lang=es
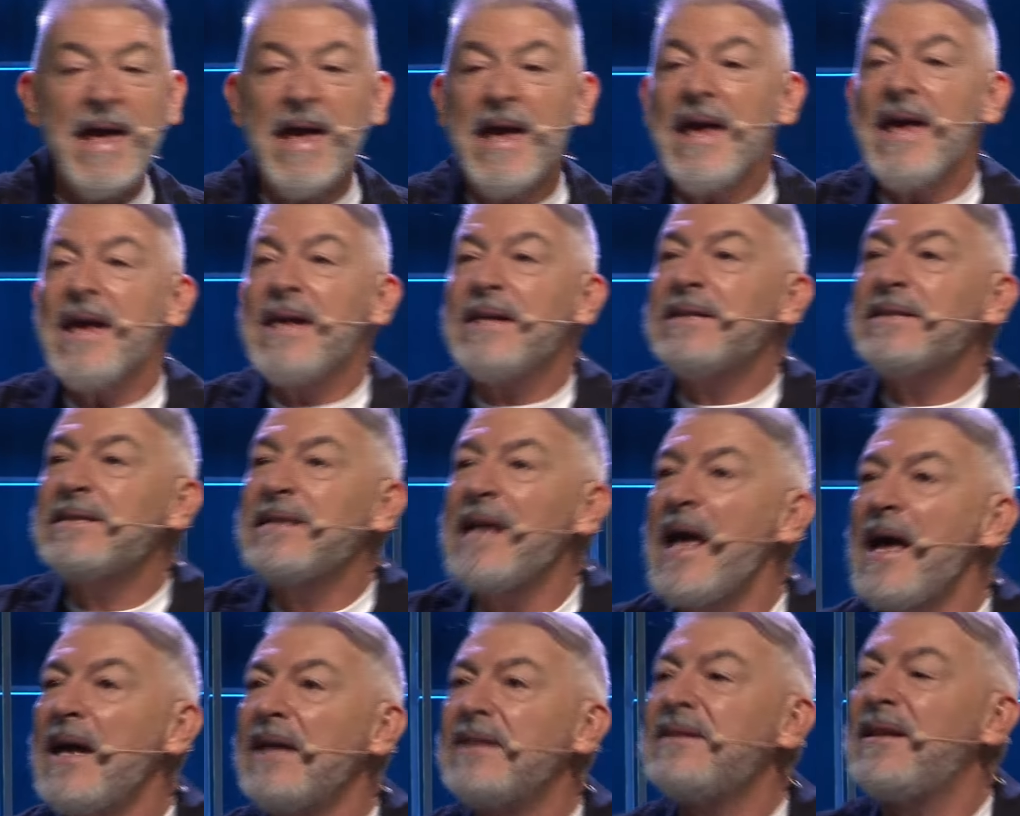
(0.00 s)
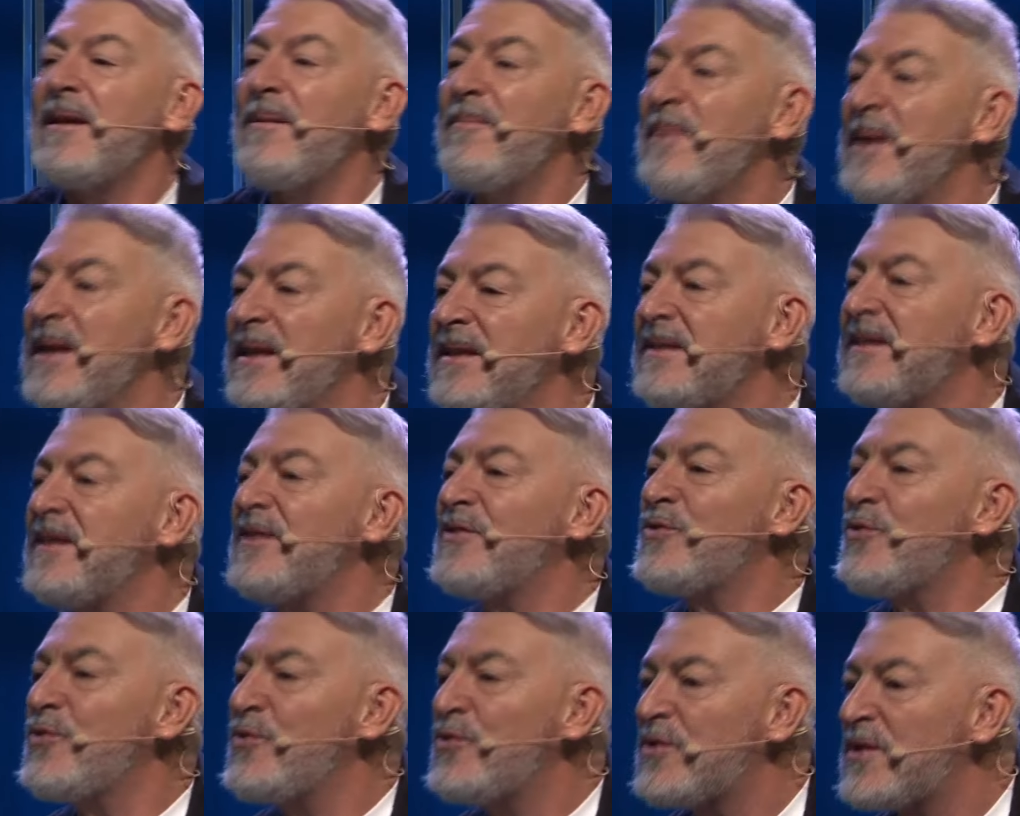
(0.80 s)
Exactamente
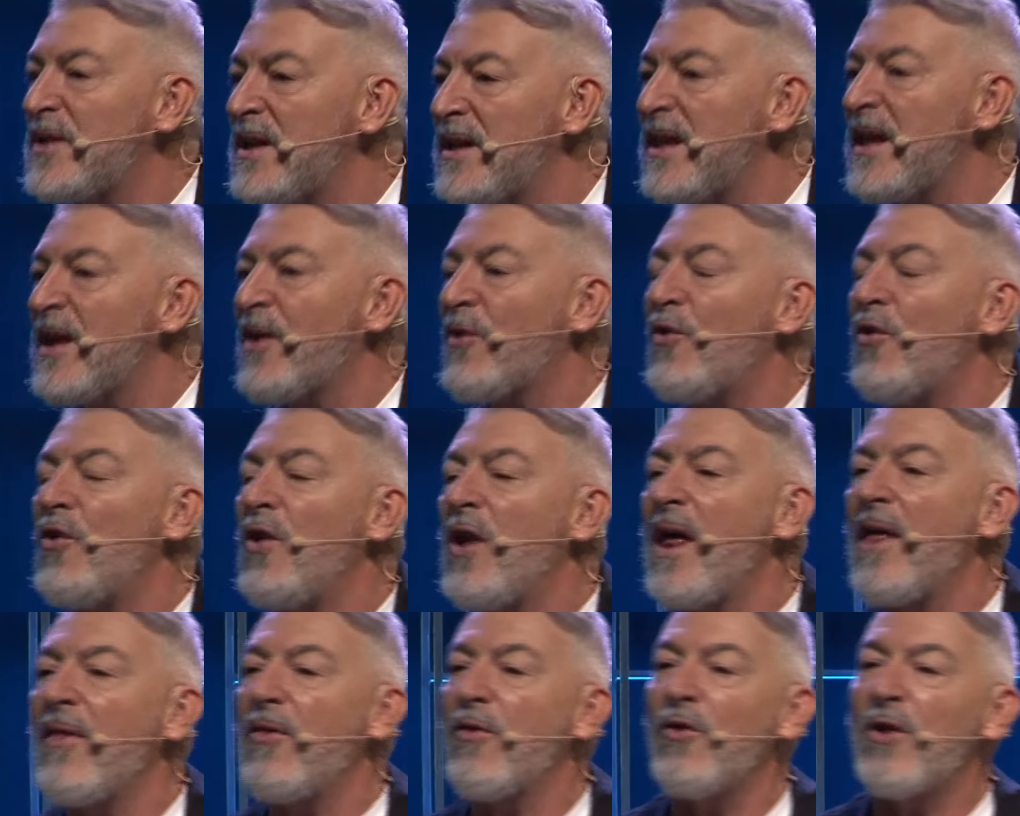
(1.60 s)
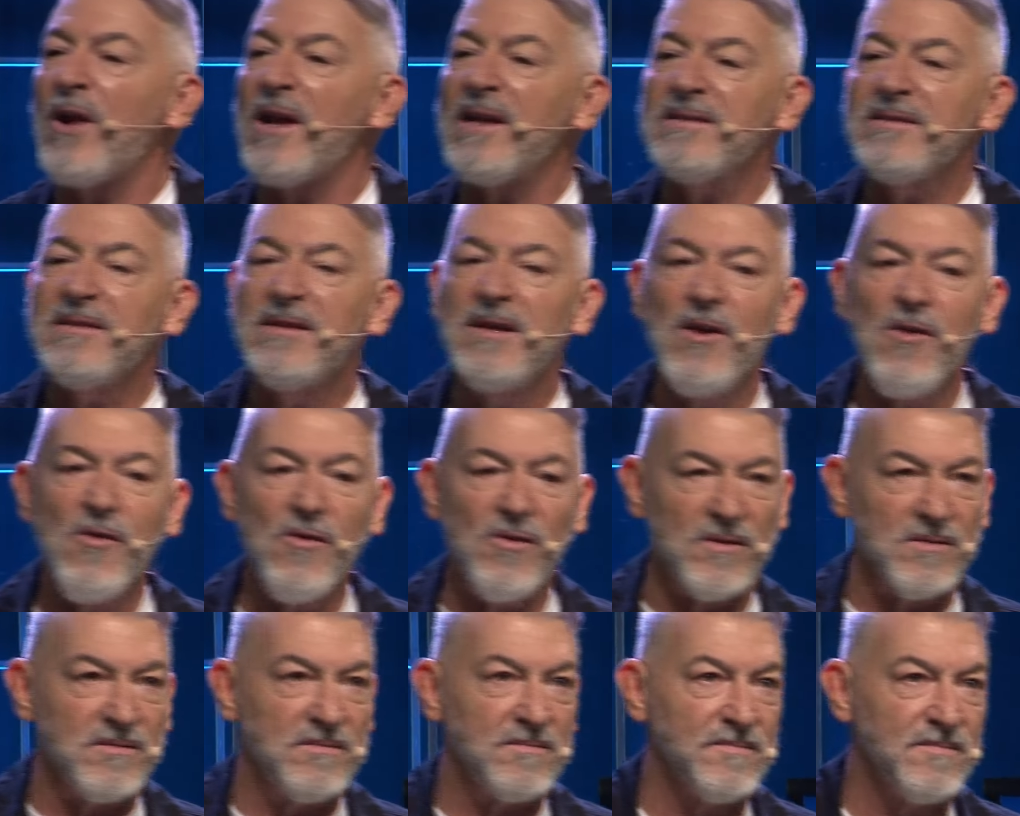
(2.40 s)
sucede con la adoración.